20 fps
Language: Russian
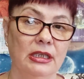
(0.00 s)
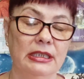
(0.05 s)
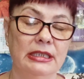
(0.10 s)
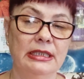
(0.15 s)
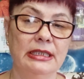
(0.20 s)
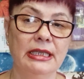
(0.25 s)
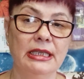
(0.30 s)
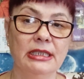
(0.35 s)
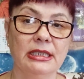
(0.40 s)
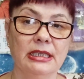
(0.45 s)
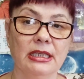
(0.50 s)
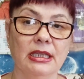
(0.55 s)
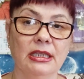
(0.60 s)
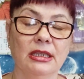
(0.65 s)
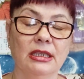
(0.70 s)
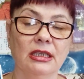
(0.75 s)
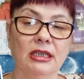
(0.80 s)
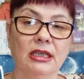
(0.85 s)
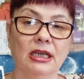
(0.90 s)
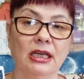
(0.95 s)
Здесь
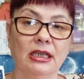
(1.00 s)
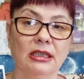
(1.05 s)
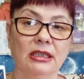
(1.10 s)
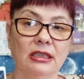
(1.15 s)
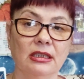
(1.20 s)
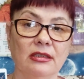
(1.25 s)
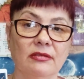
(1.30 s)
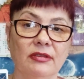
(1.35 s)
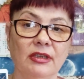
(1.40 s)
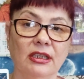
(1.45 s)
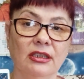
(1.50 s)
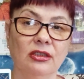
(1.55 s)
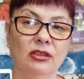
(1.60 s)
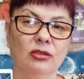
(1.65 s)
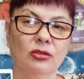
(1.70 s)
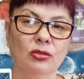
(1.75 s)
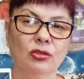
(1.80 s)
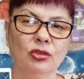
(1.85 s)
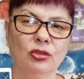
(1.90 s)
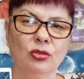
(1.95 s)
эта карта говорит
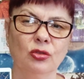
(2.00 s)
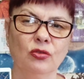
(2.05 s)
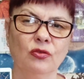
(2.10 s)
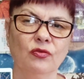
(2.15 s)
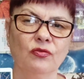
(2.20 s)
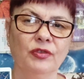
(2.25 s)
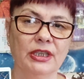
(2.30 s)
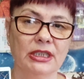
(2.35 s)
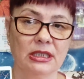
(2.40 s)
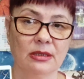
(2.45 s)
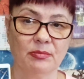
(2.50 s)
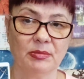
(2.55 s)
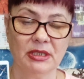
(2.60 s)
то, что вас